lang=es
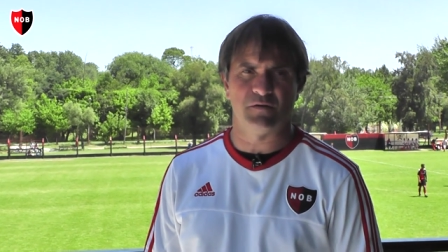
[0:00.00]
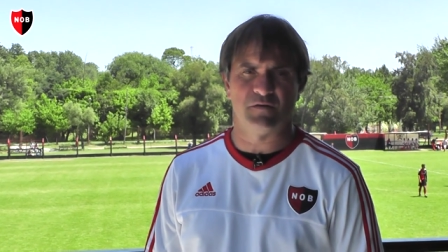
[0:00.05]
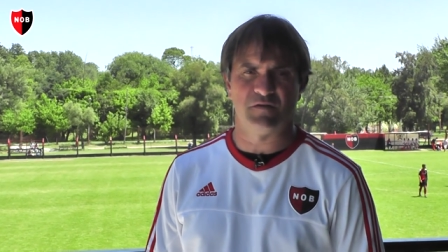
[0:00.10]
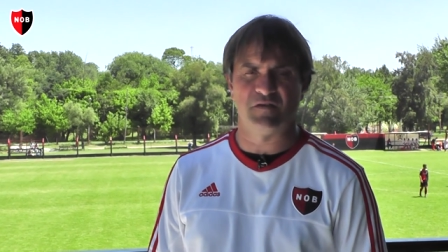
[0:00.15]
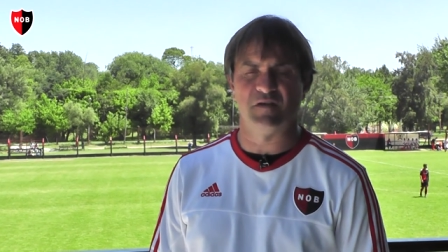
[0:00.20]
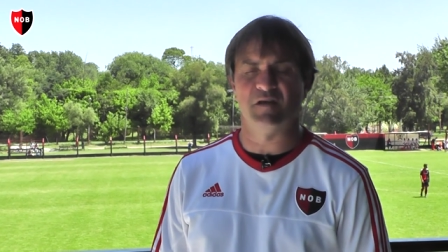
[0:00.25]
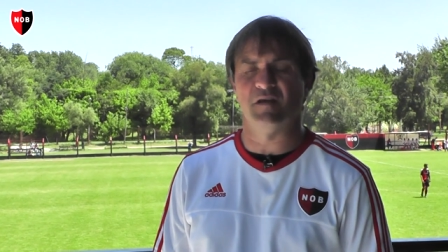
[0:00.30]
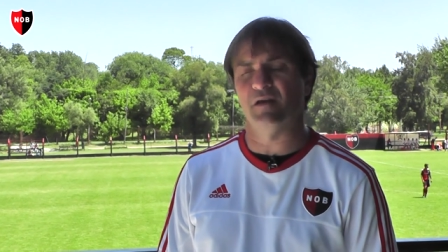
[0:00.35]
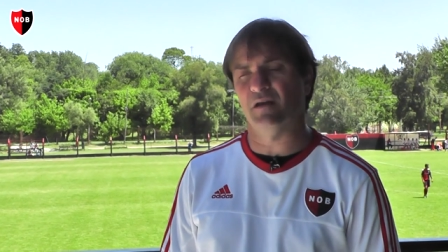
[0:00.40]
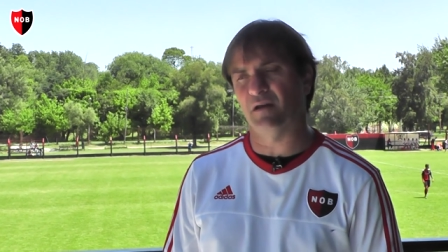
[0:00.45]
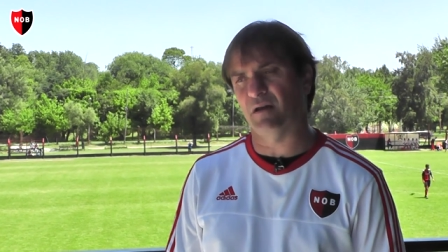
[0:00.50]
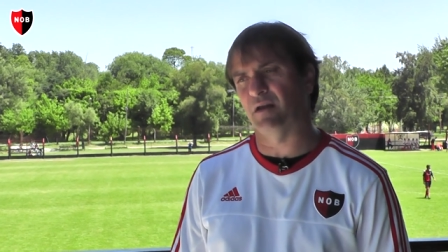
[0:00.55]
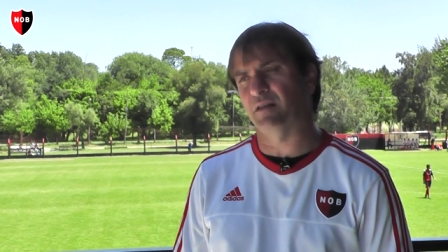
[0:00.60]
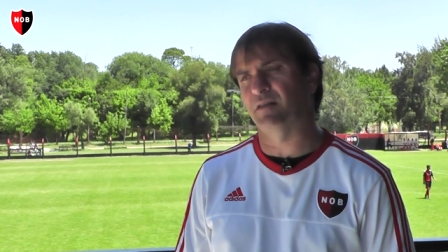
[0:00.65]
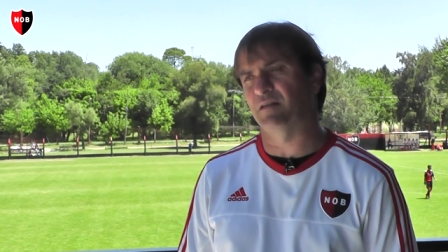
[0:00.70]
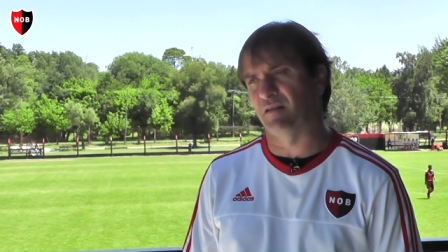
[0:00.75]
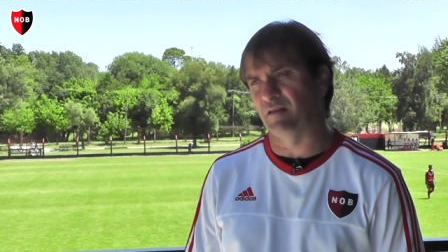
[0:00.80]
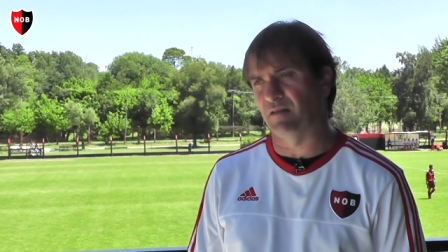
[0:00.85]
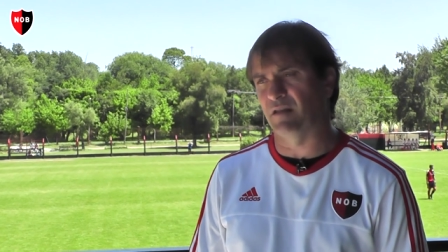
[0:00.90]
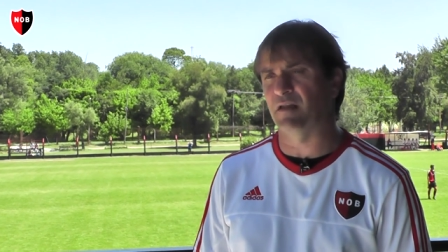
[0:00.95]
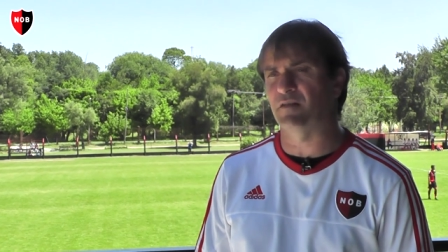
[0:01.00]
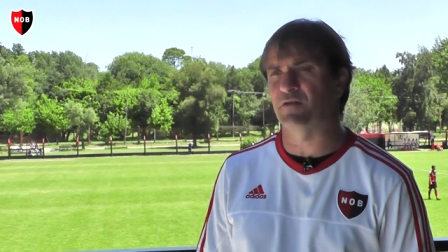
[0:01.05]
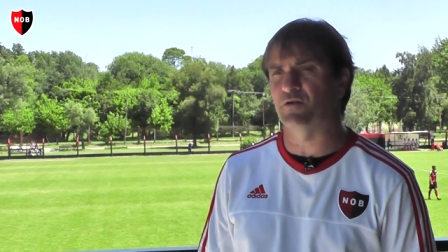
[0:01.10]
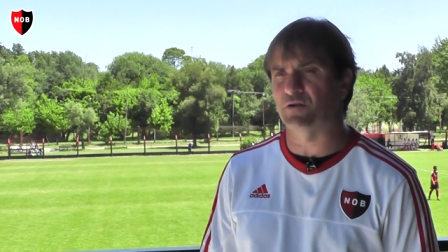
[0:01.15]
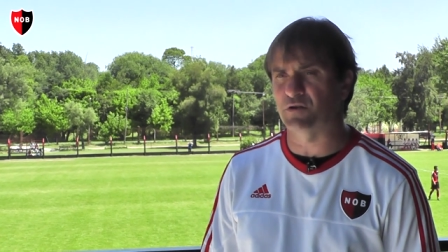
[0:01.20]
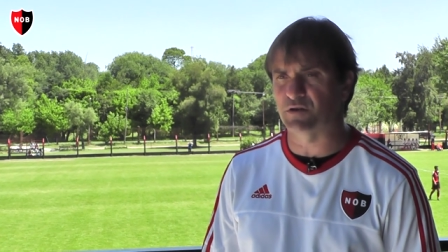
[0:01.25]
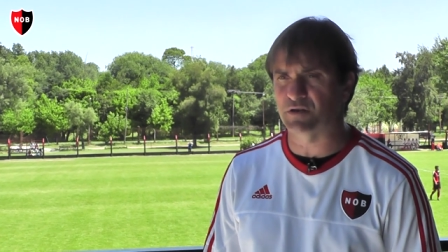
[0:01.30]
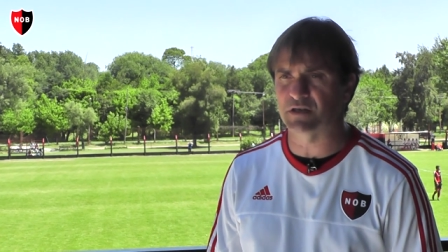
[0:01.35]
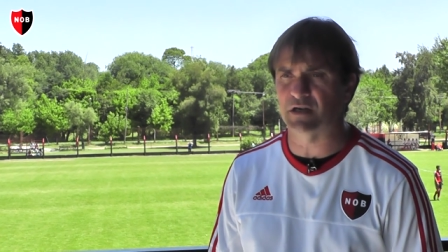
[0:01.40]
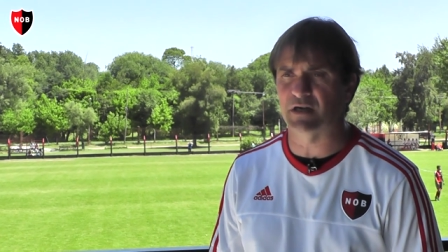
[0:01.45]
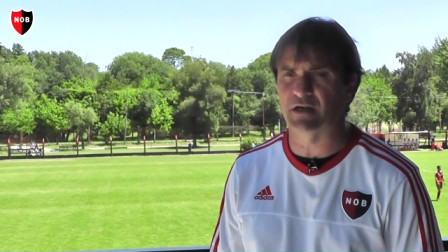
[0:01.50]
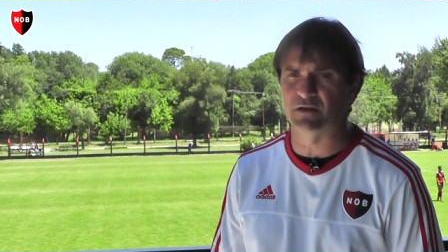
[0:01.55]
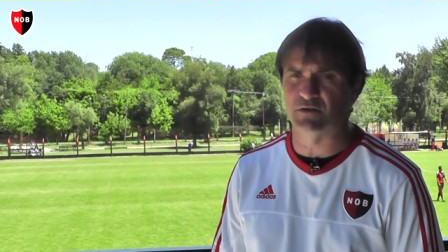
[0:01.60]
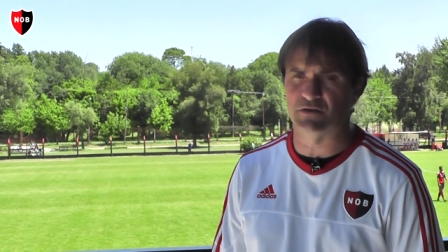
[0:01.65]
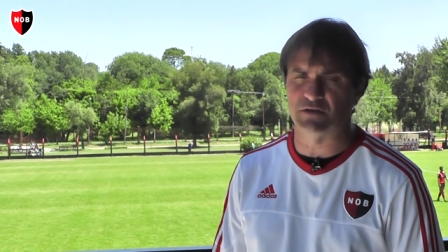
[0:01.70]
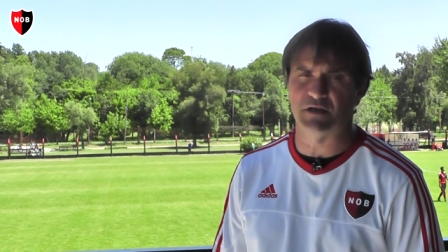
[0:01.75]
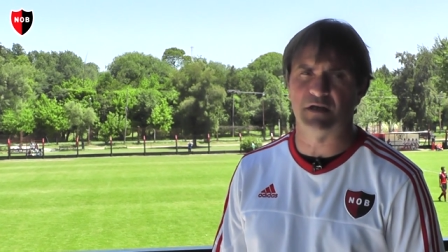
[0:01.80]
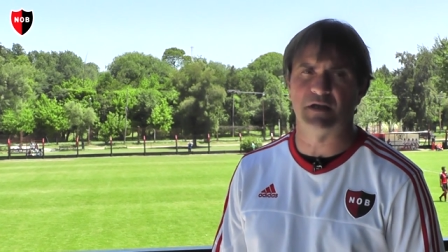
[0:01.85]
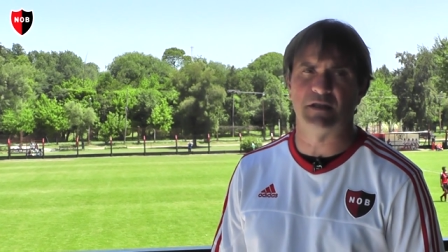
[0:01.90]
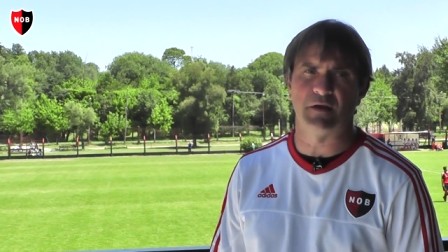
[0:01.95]
Sí que se está interiorizando,
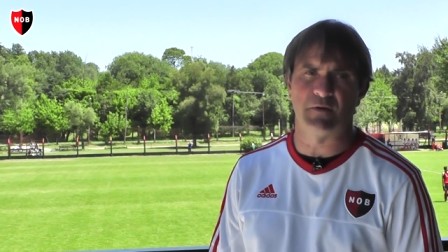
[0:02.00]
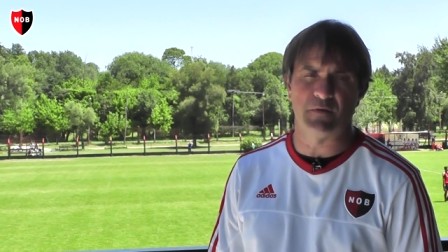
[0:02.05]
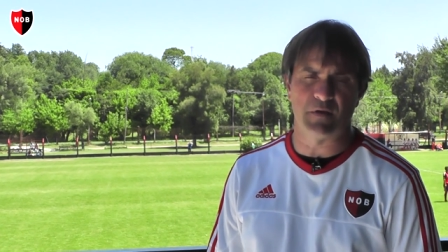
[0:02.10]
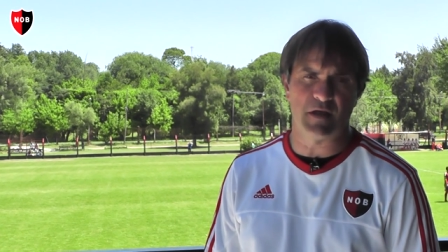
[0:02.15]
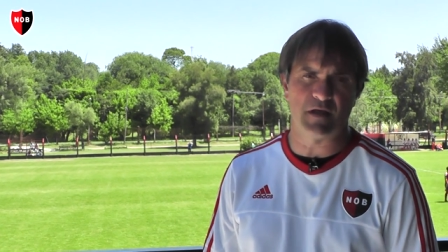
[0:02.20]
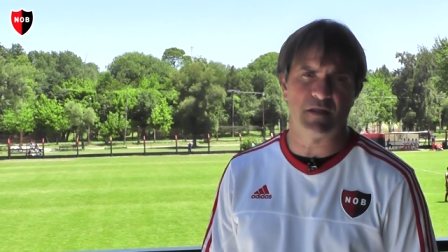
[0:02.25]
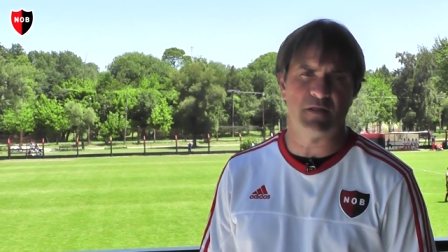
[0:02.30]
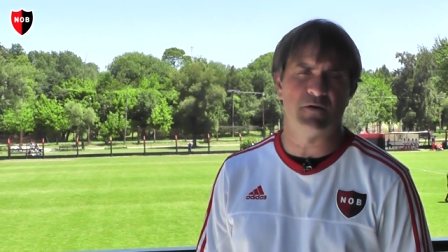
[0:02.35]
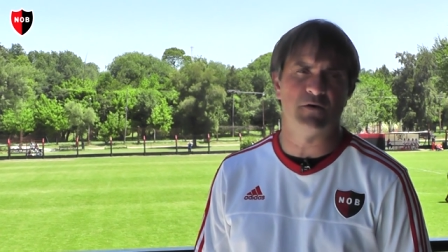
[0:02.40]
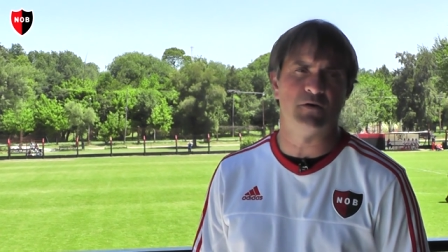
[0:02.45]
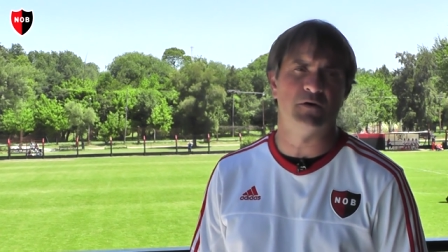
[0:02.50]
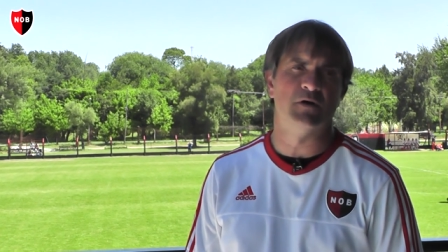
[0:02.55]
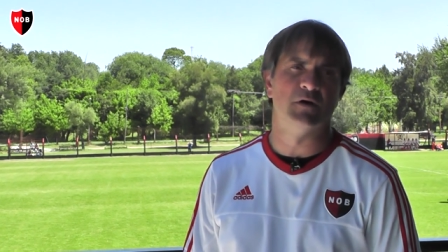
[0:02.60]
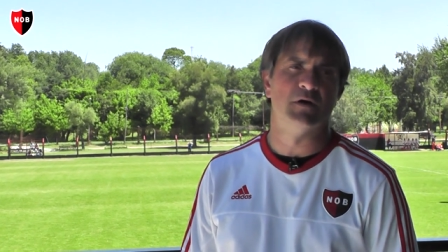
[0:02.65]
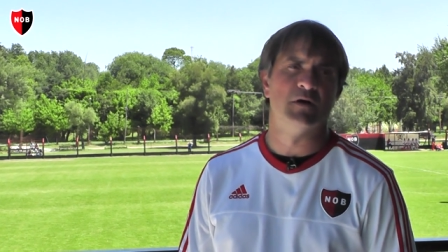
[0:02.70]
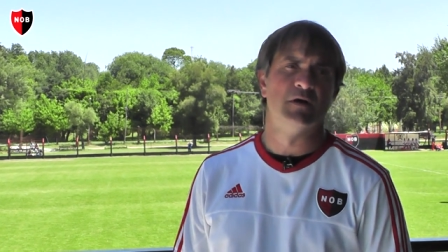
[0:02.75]
sí que está viendo,